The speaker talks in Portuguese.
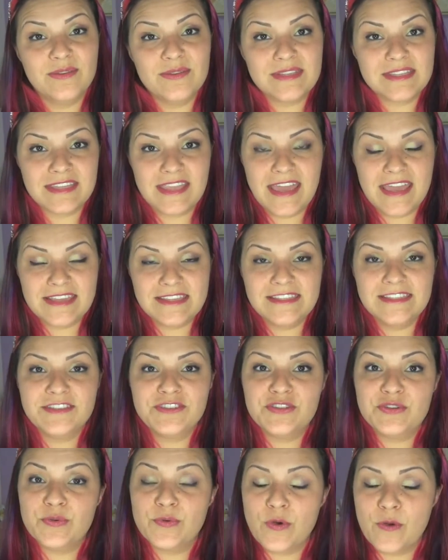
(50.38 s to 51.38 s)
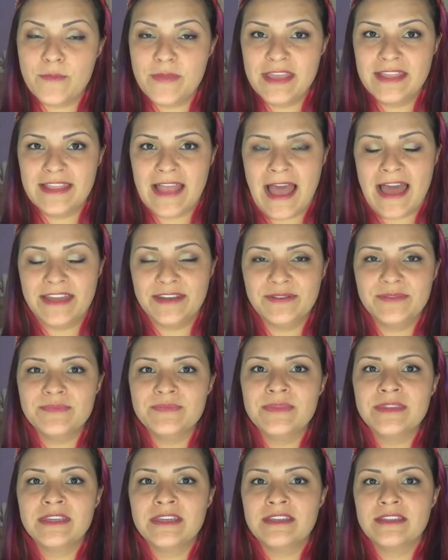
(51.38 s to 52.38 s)
não esquece de no comentário
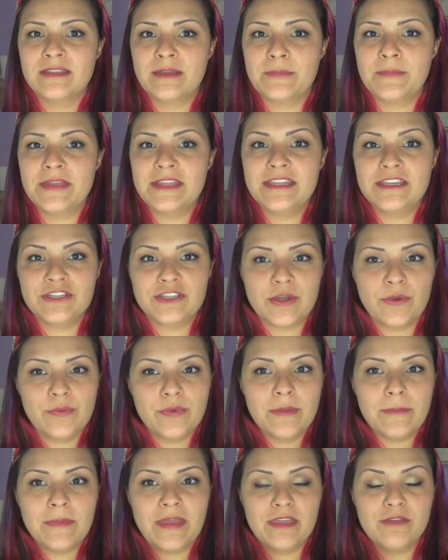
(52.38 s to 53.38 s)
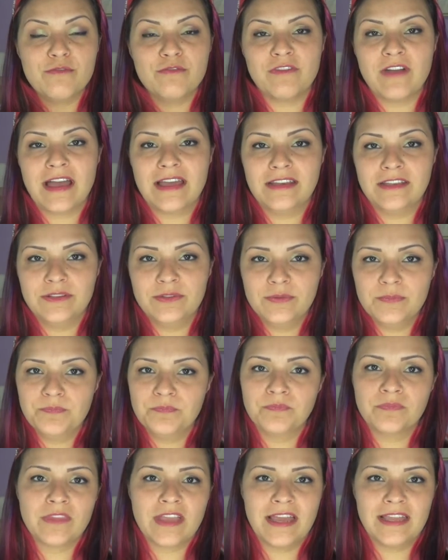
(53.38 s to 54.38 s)
também deixar um e-mail válido,
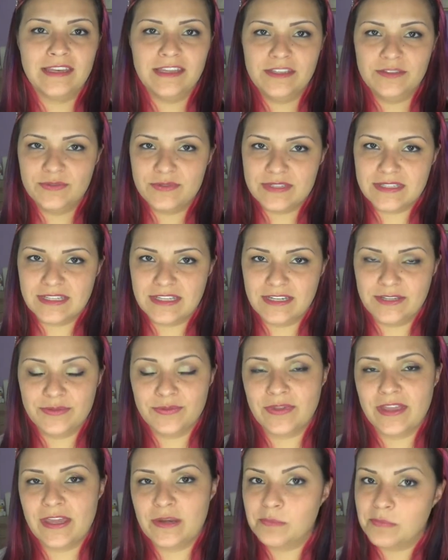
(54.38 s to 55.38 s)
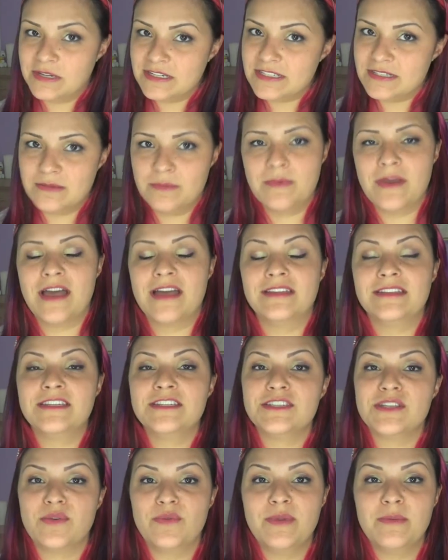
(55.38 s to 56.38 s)
além do escrito quero participar,
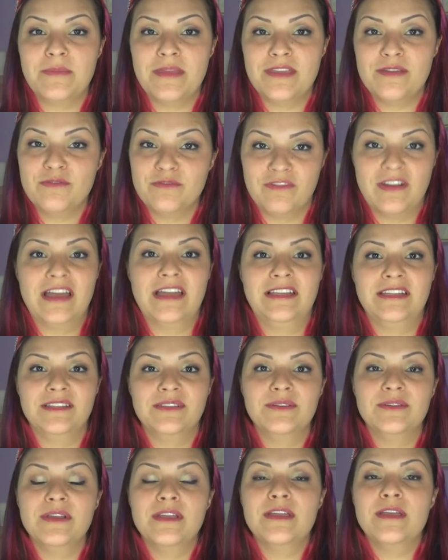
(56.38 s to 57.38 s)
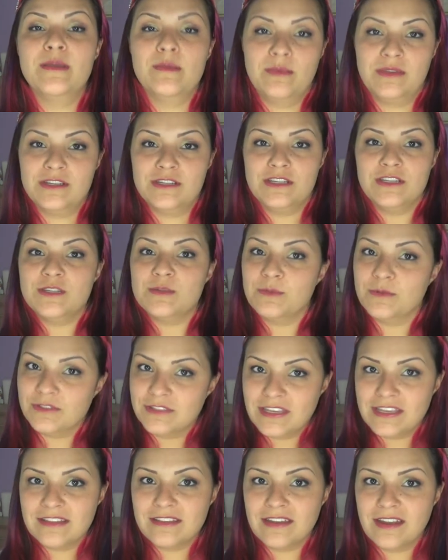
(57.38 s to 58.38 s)
deixar um e-mail válido para a gente
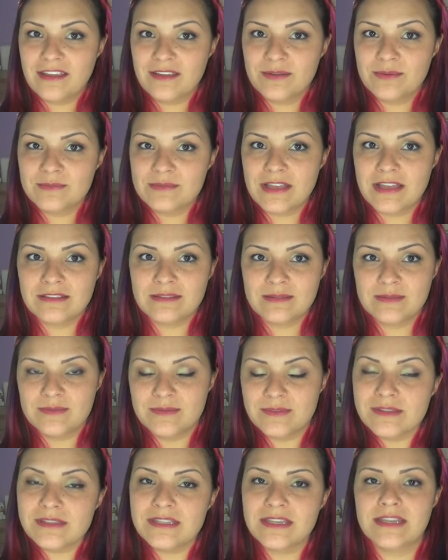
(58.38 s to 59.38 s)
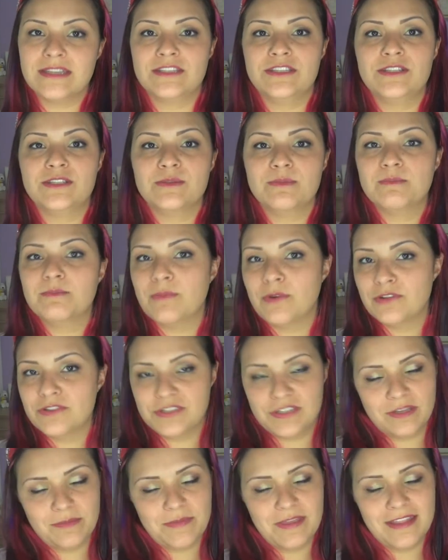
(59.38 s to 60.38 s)
poder entrar em contato com você. A gente
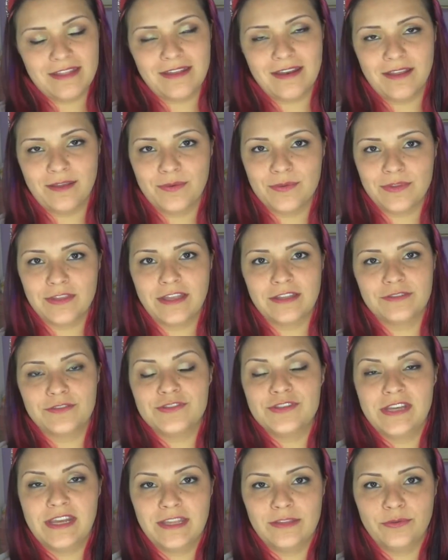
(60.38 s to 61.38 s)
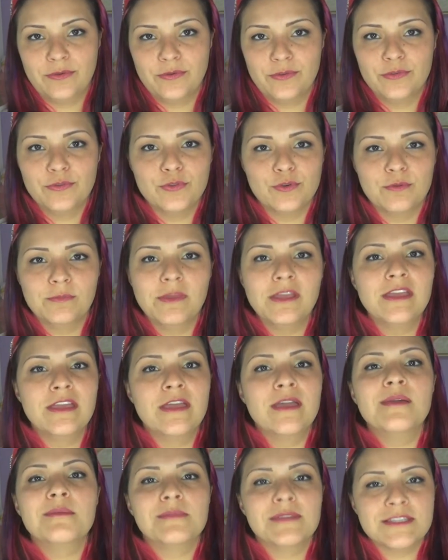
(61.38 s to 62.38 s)
pode também entrar em contato direto com o YouTube,
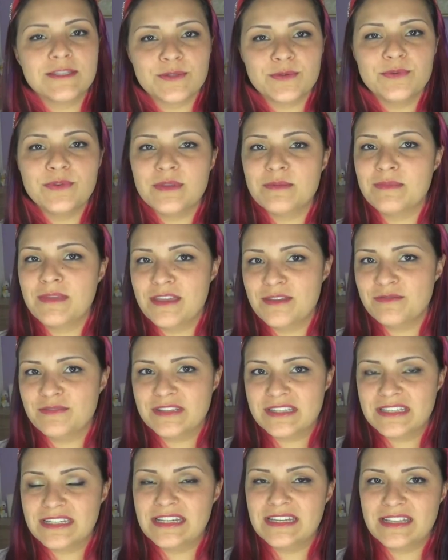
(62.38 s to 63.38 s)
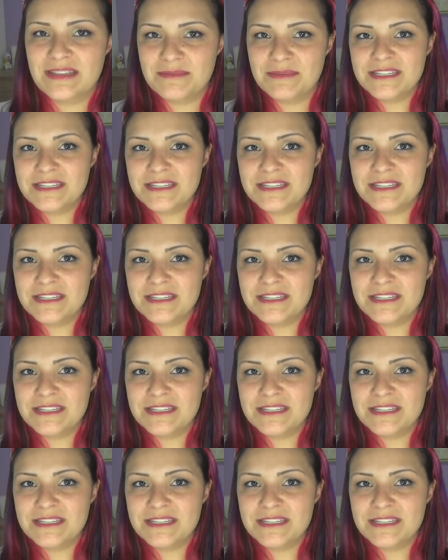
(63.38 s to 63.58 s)
mas com e-mail facilita